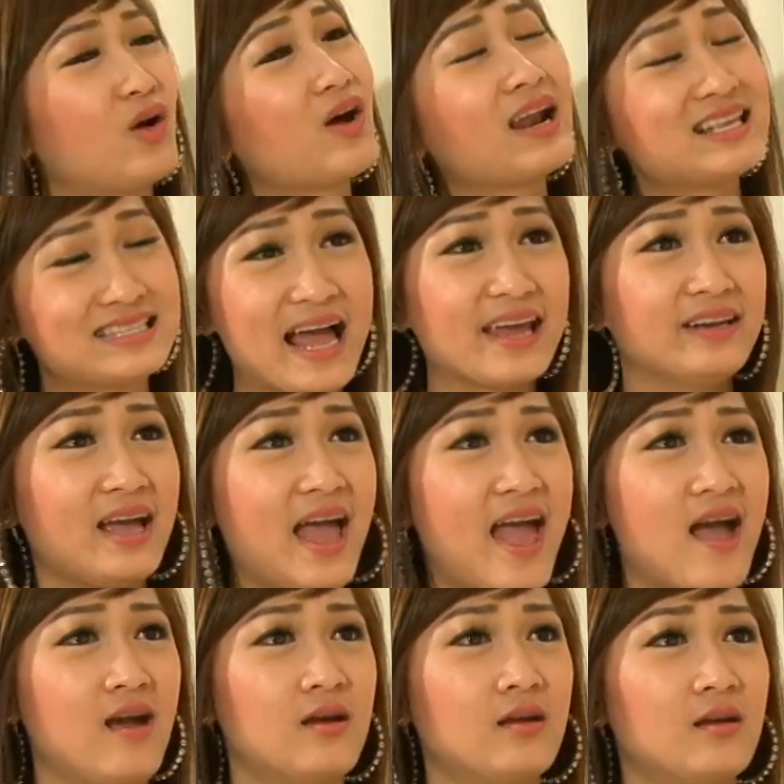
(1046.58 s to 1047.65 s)
Con lại sai nữa
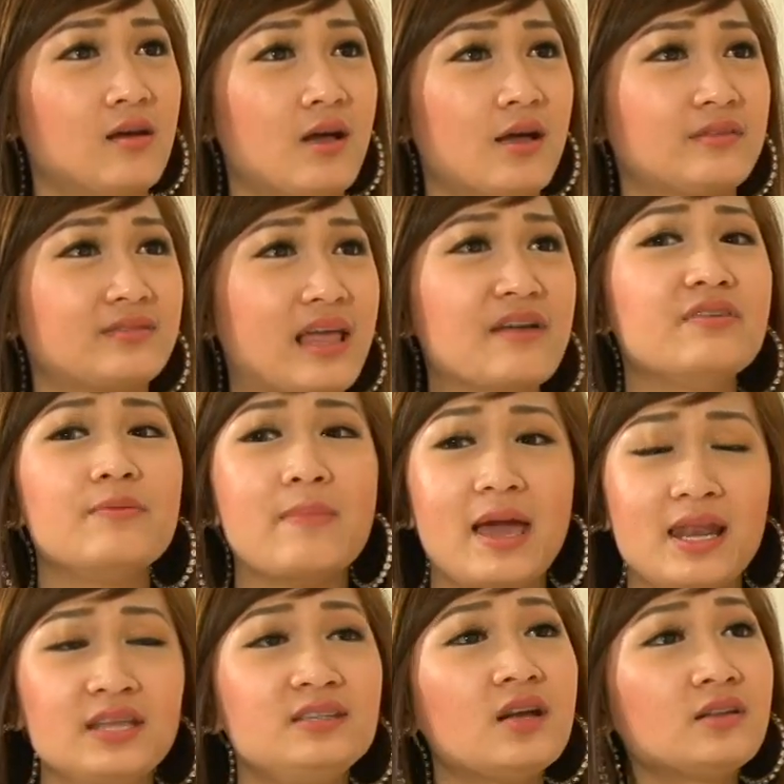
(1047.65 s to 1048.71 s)
à? Tại vì mẹ
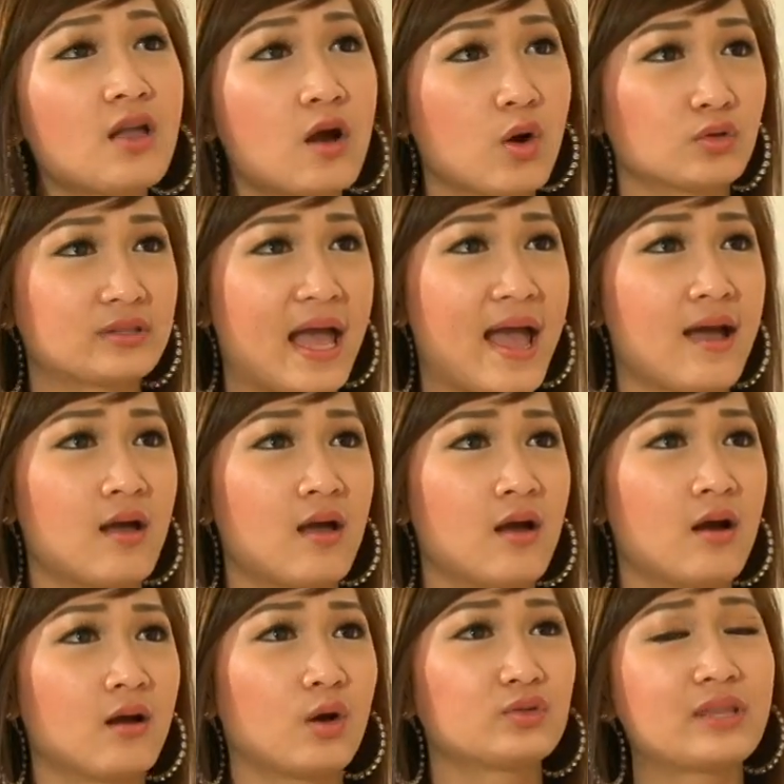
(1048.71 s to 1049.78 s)
lên chức cho cô ta,
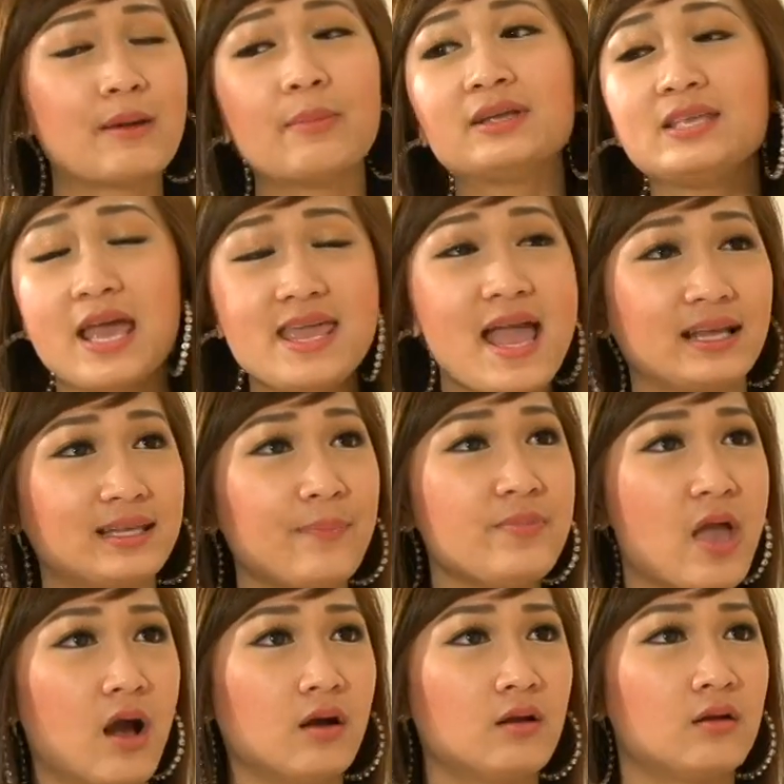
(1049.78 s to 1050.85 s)
cô ta mới dễ dàng chấp
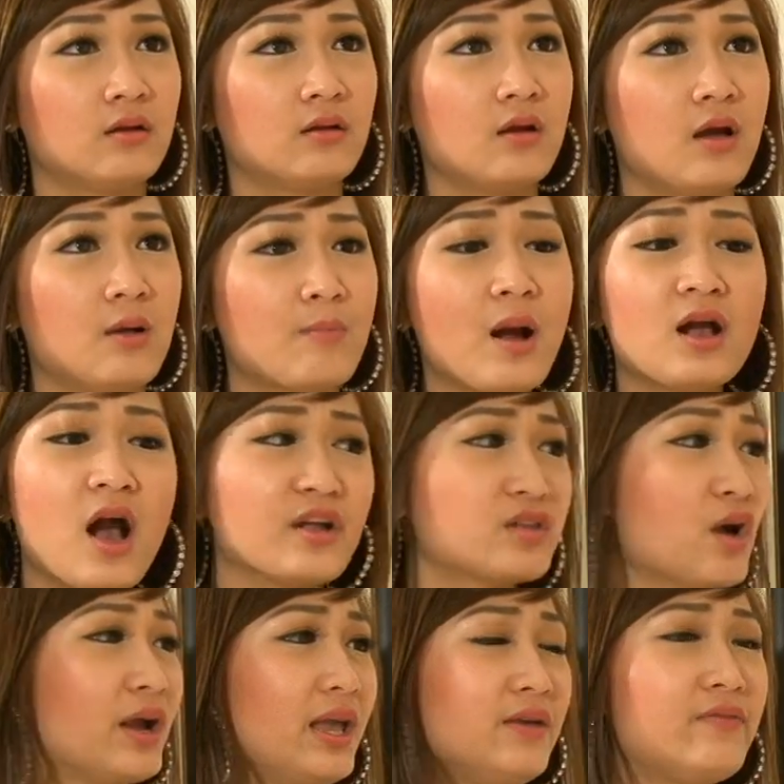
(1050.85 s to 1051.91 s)
nhận. Bất ngờ
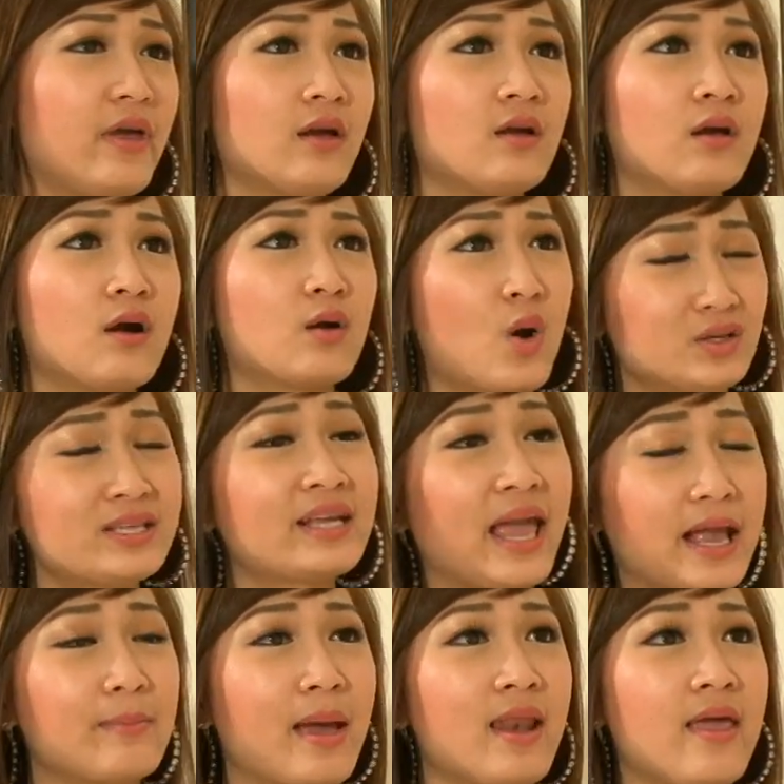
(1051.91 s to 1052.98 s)
cho nghỉ việc, cổ sẽ
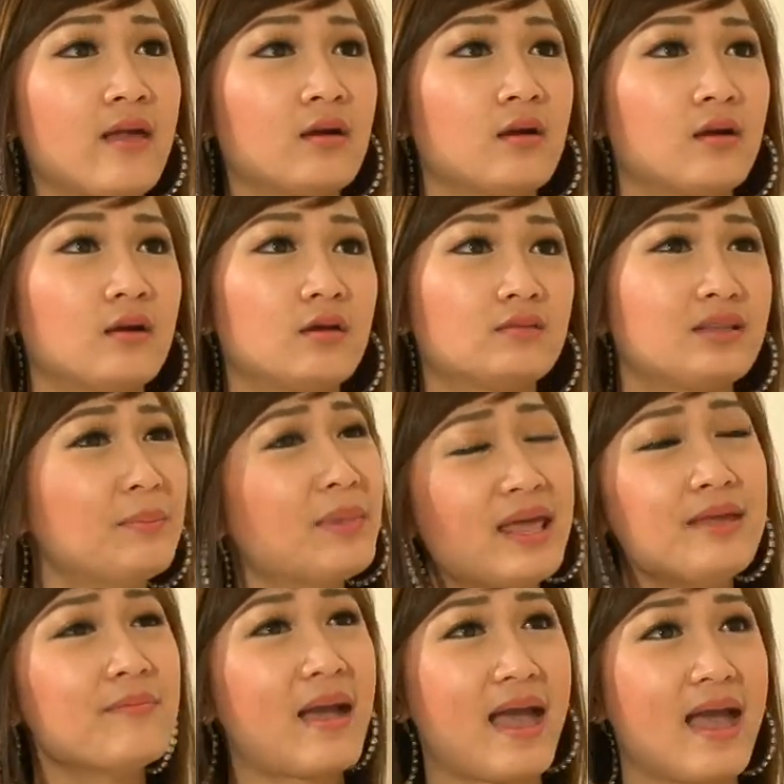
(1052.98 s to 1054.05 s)
kiện mẹ liền. Tâm
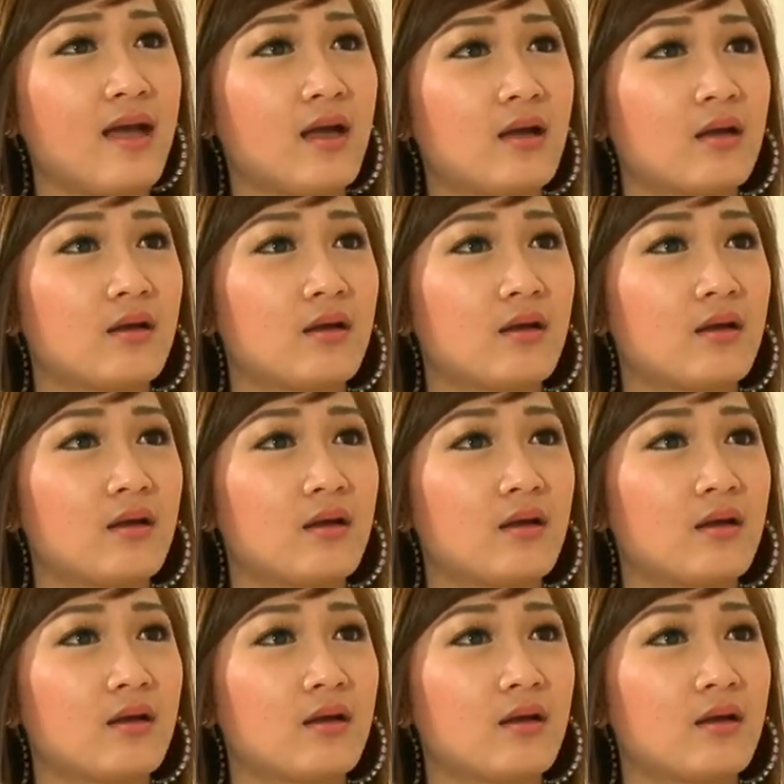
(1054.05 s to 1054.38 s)
lý mà.